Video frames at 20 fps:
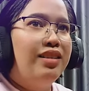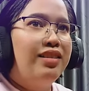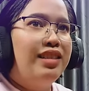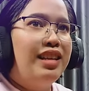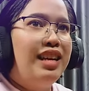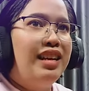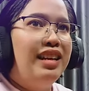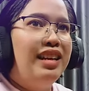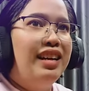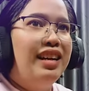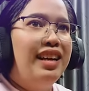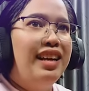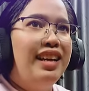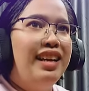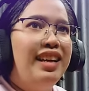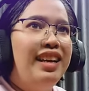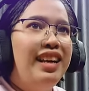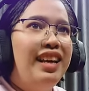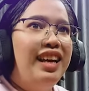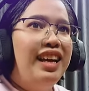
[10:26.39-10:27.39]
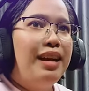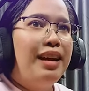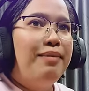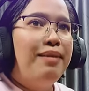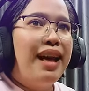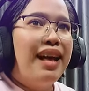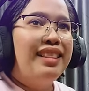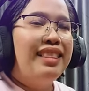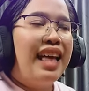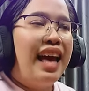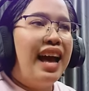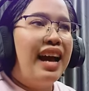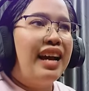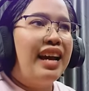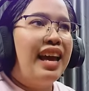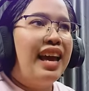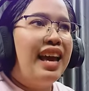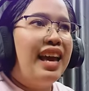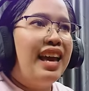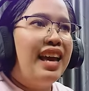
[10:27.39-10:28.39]
ตีเลยกำลังตาก
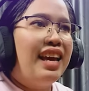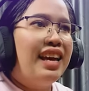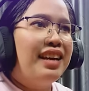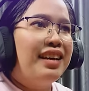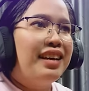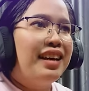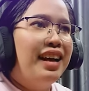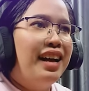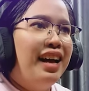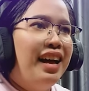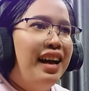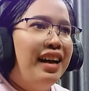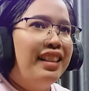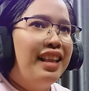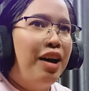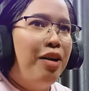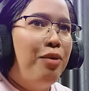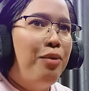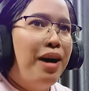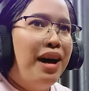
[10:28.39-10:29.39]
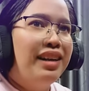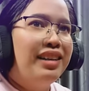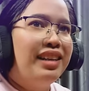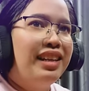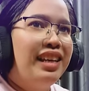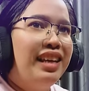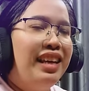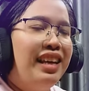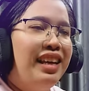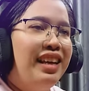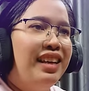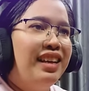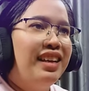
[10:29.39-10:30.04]
แห้งค่ะเถาวันนี้